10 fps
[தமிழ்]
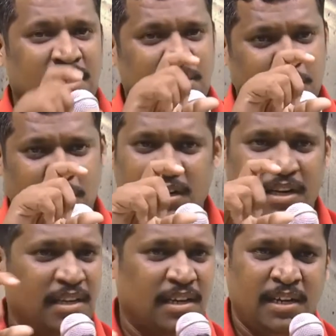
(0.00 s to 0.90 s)
வாக்கிங்
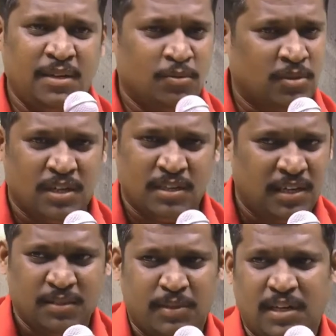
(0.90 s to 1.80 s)
போகிறனாலும் இல்லை
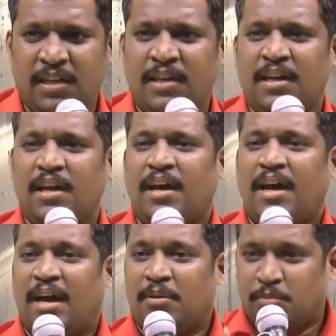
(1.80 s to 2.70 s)
உட்காரனாலையும் இல்லை
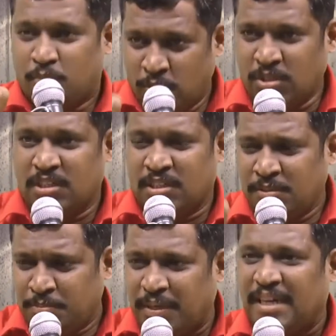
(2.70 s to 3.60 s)

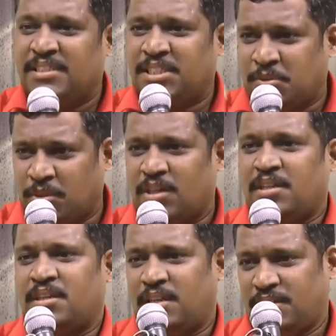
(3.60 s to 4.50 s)
மூட்டுக்கு பயிற்சி
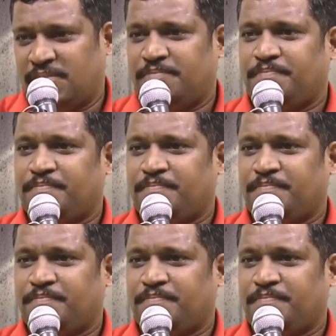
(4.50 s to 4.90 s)
கொடுக்காதனால